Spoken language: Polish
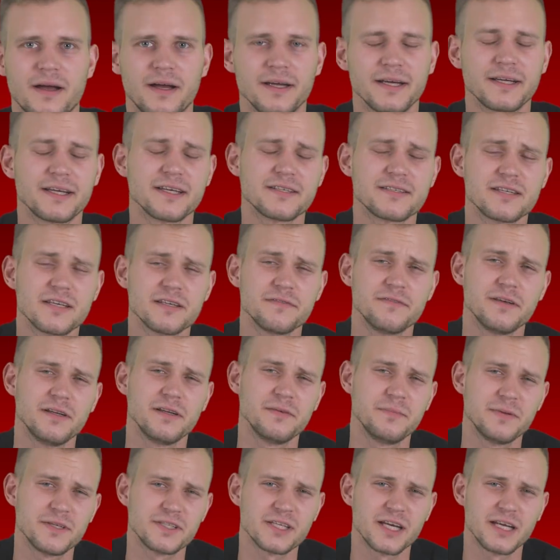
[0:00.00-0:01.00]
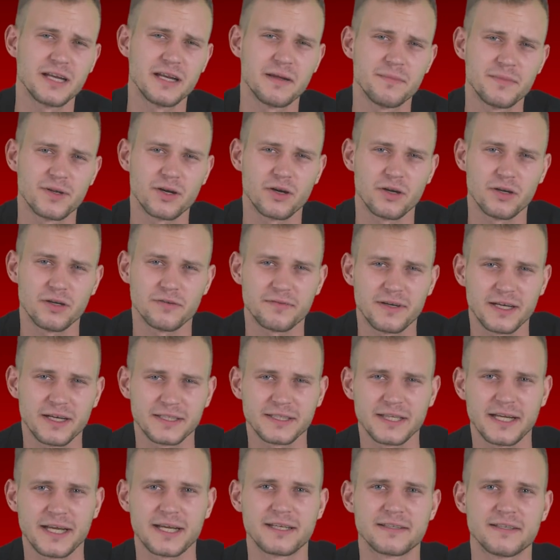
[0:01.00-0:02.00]
A jak jesteś wielbicielem
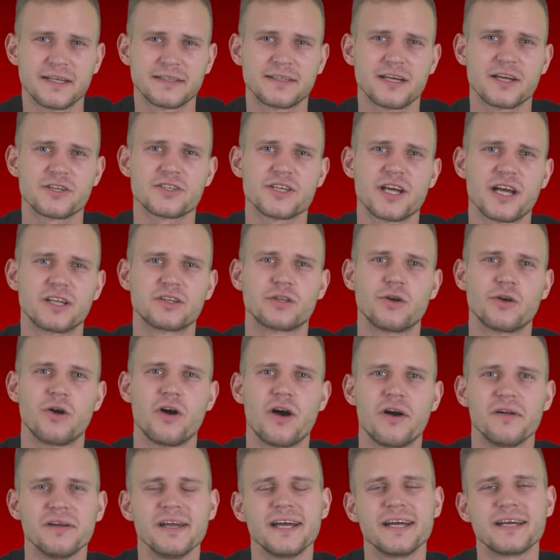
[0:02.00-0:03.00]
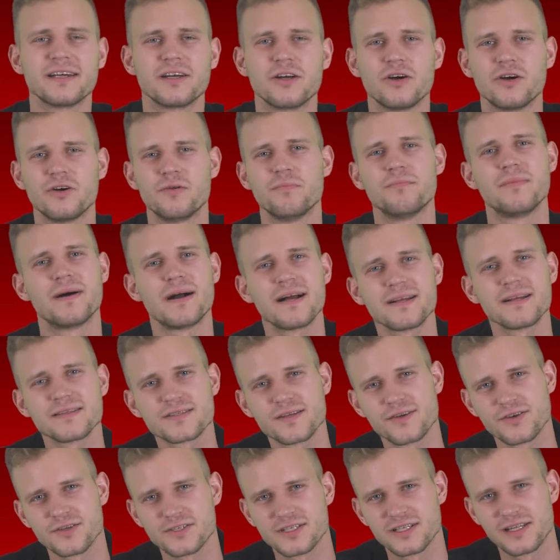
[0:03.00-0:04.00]
rolowania jak Natasza, to Allegro ma
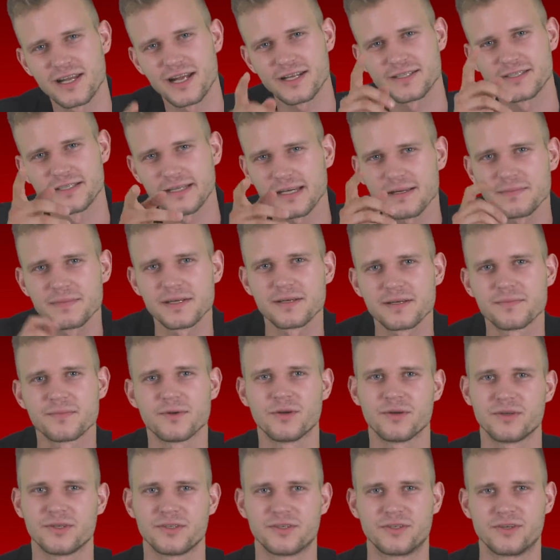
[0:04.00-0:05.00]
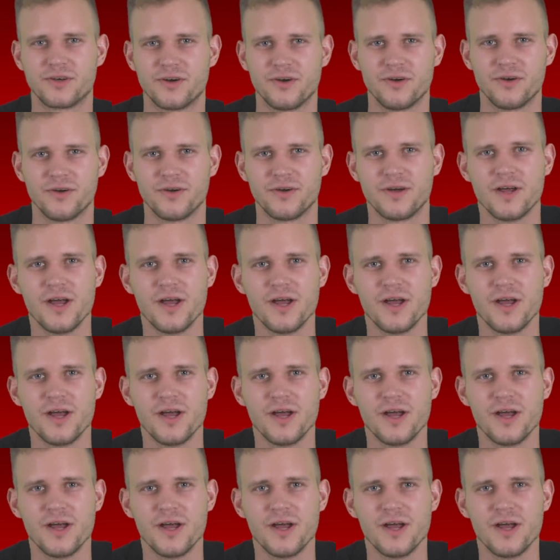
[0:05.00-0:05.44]
coś dla Ciebie, mordko.